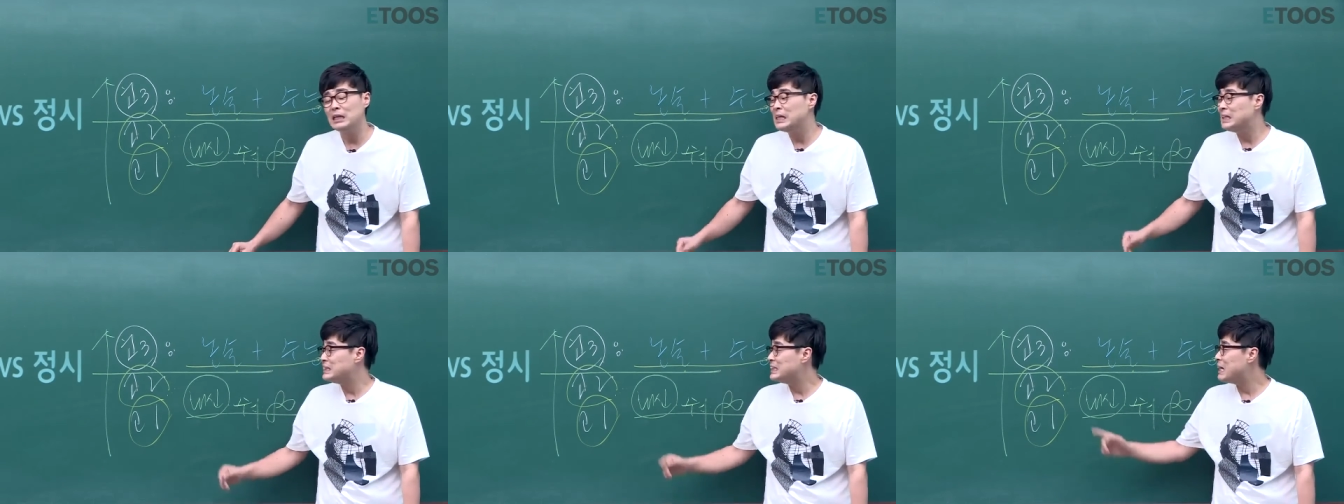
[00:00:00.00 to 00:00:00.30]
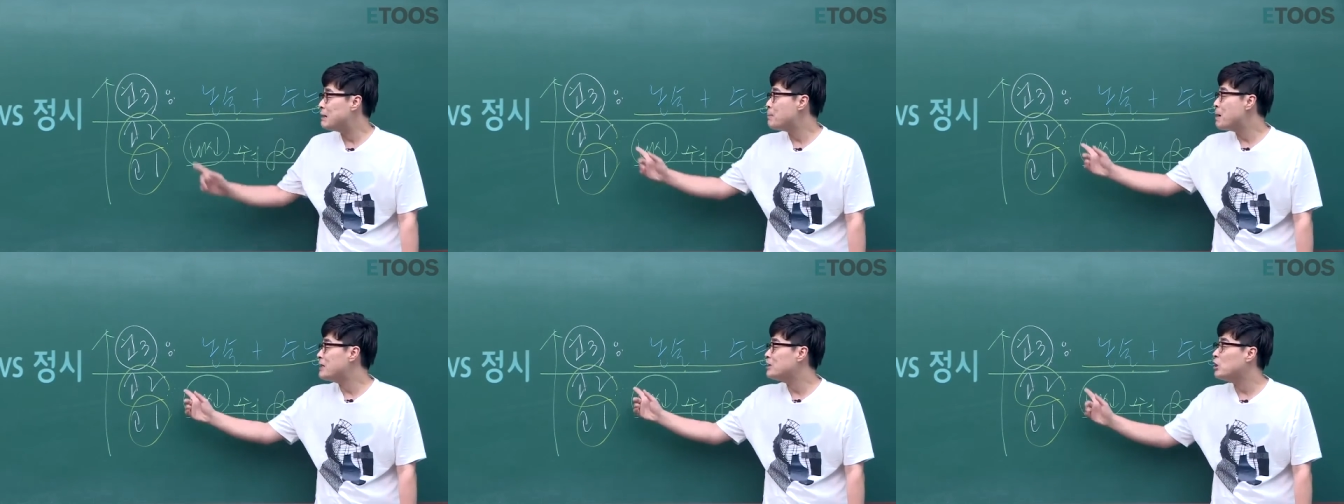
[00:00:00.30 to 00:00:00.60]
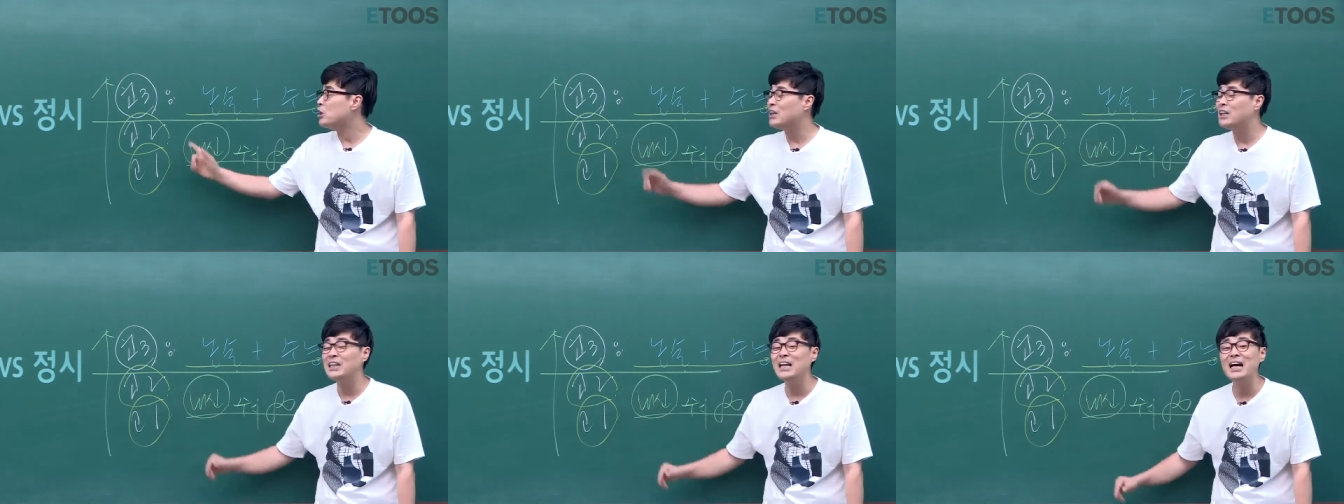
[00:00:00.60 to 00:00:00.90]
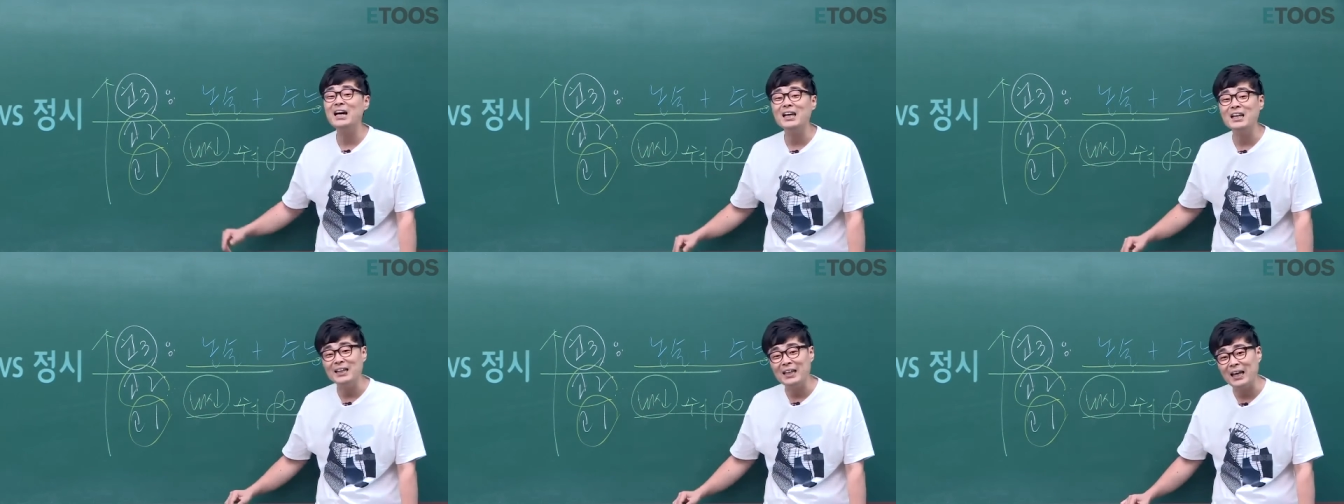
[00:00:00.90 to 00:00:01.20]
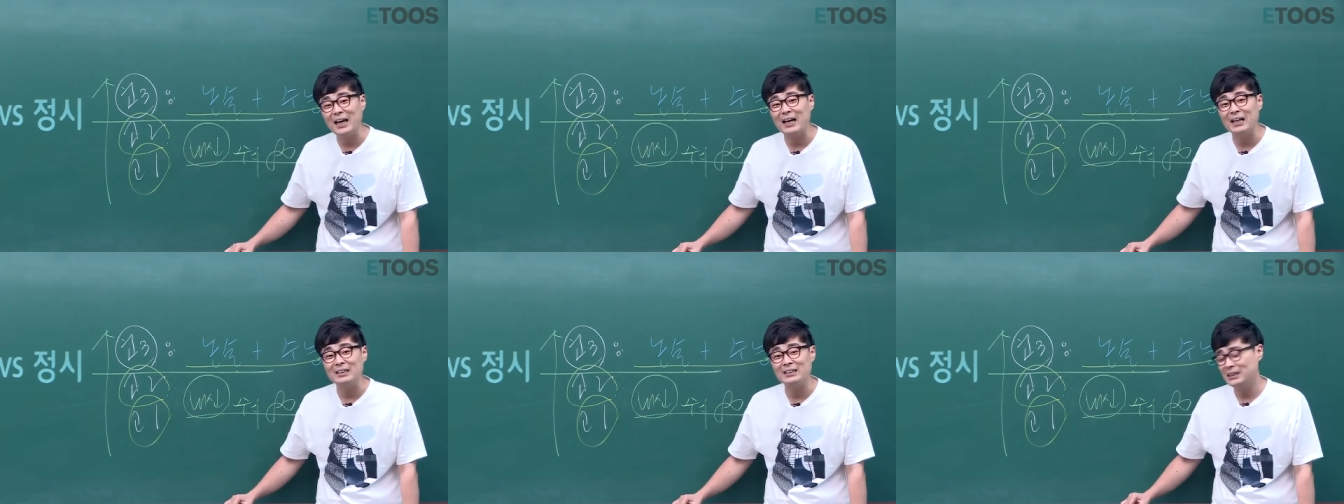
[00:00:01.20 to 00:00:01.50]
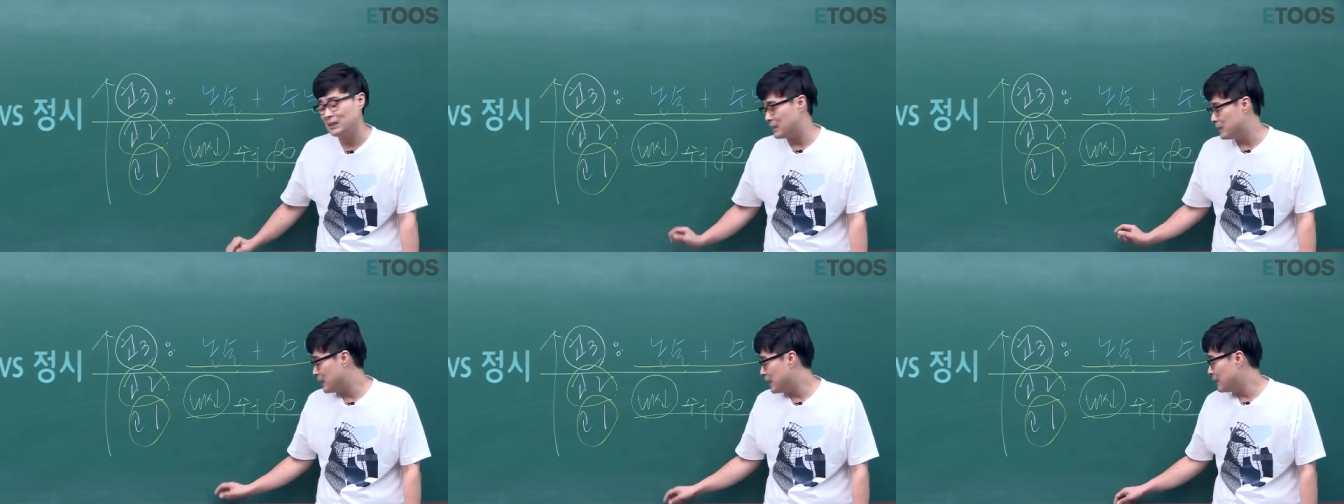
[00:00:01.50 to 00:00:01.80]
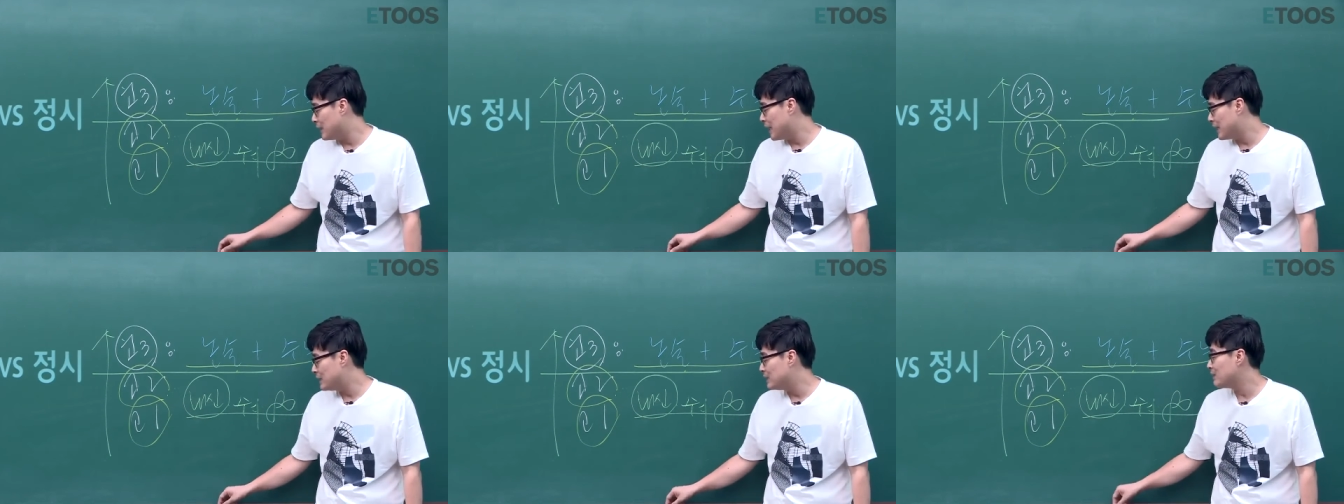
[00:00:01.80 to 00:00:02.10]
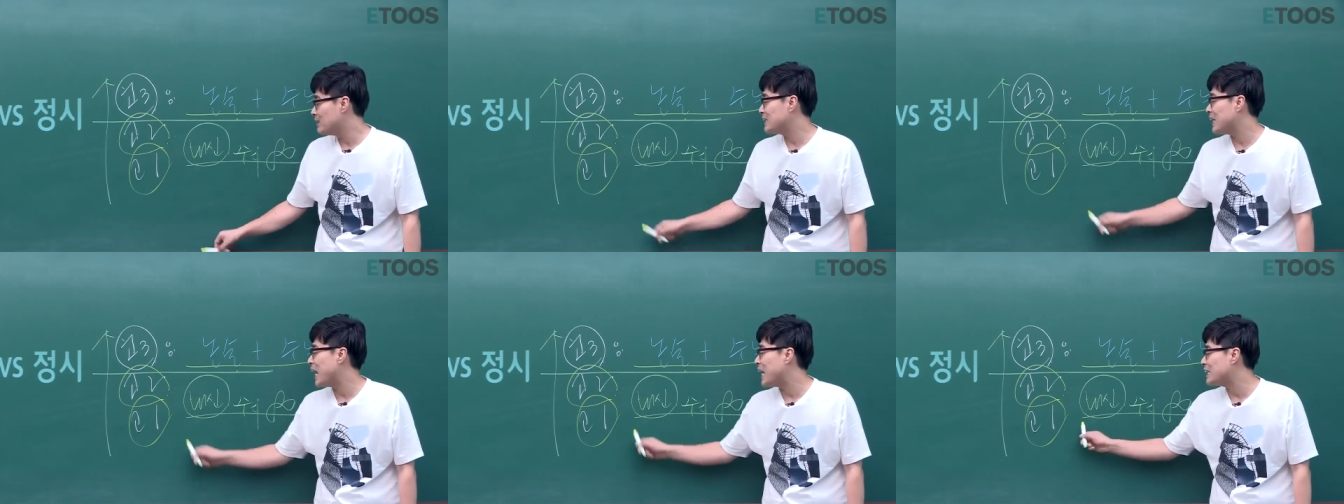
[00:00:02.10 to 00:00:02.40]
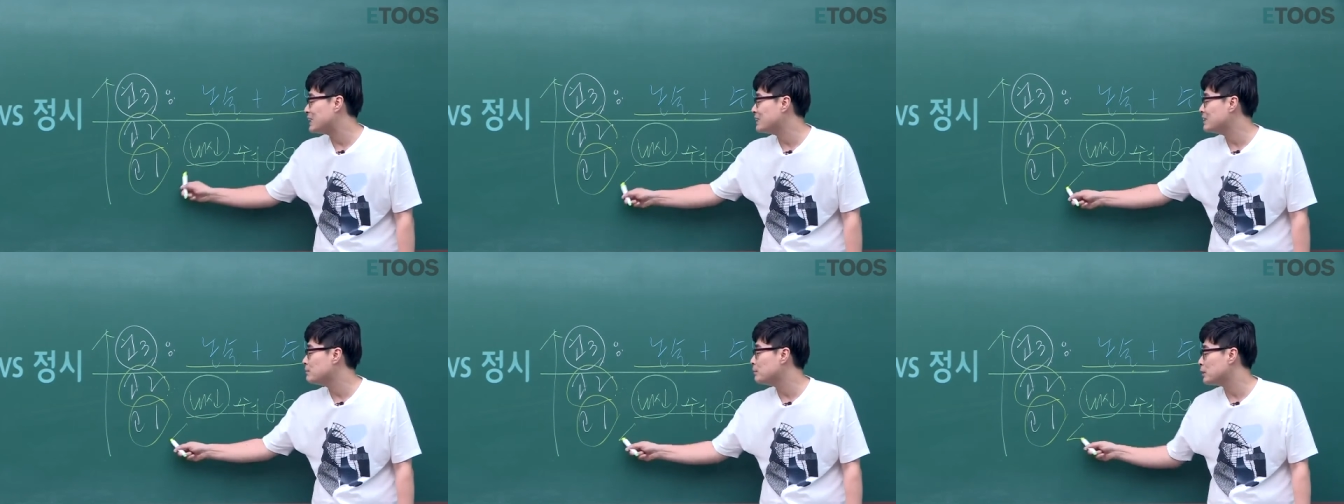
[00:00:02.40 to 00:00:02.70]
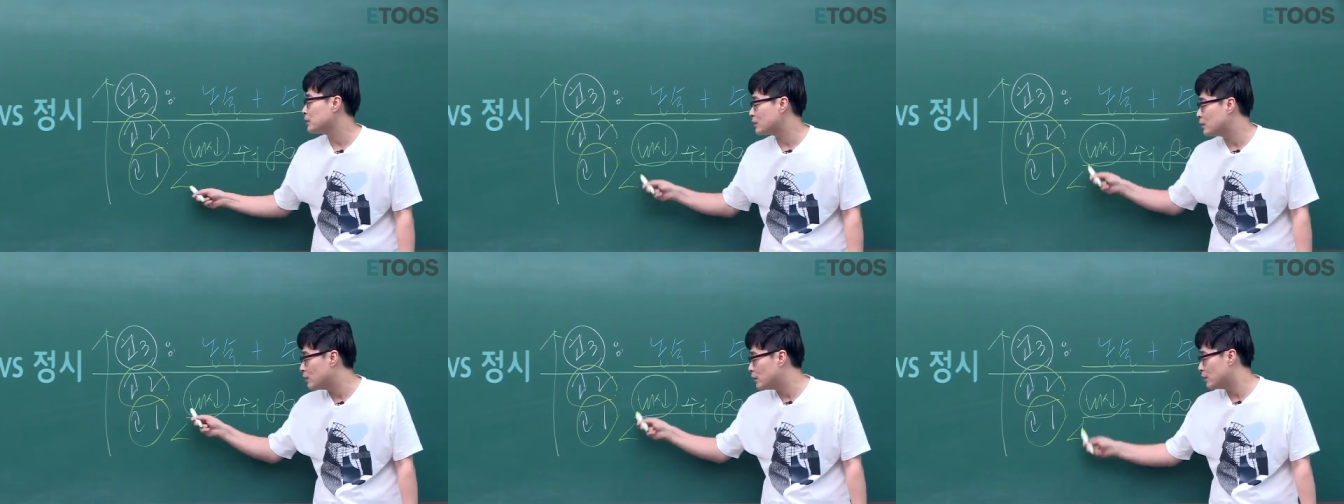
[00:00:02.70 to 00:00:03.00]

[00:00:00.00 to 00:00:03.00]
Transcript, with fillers: 3학년 1학기 때까지 얘 내신이 다 등급이었어요.